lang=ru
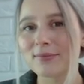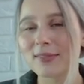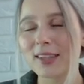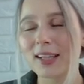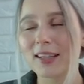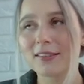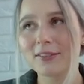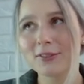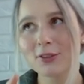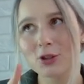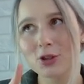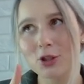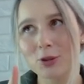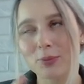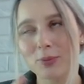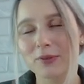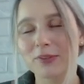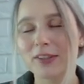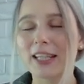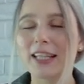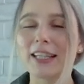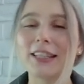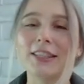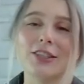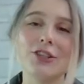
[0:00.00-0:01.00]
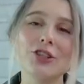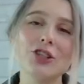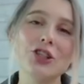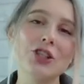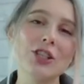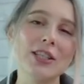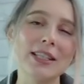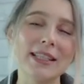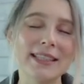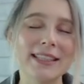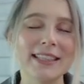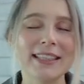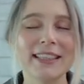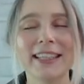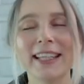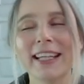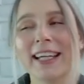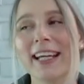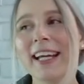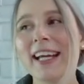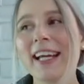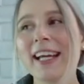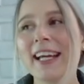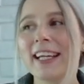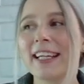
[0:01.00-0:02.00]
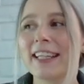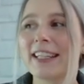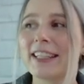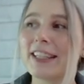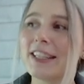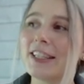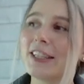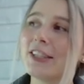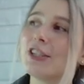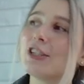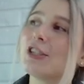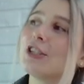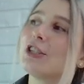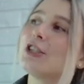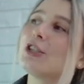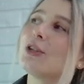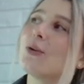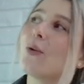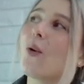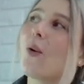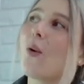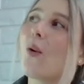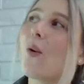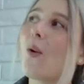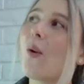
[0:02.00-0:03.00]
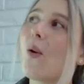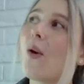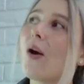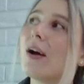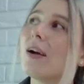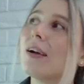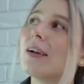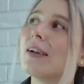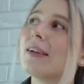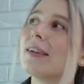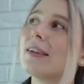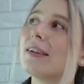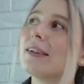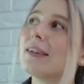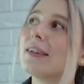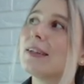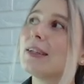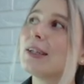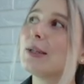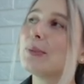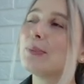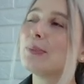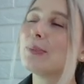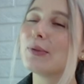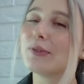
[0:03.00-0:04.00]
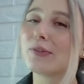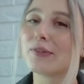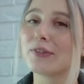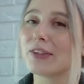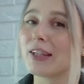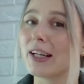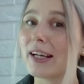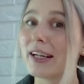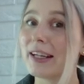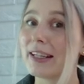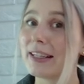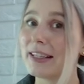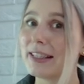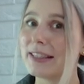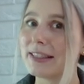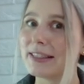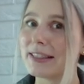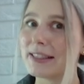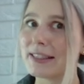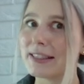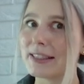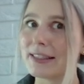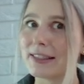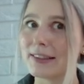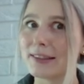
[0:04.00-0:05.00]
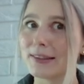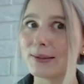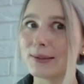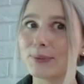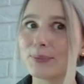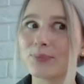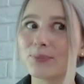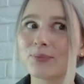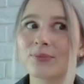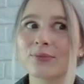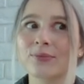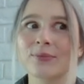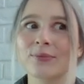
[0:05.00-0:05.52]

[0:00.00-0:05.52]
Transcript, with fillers: да, ну еще повторите числительные, еще повторите